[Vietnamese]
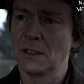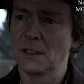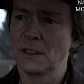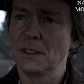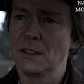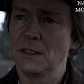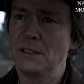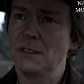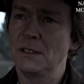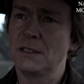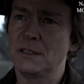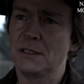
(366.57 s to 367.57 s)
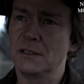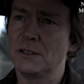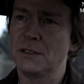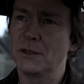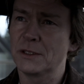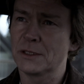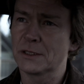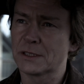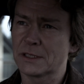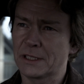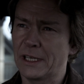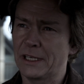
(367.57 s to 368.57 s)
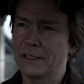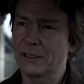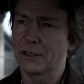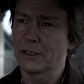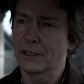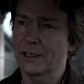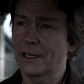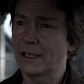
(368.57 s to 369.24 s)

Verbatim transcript: Thì ra, vị giáo sư cũng là một thành viên của thị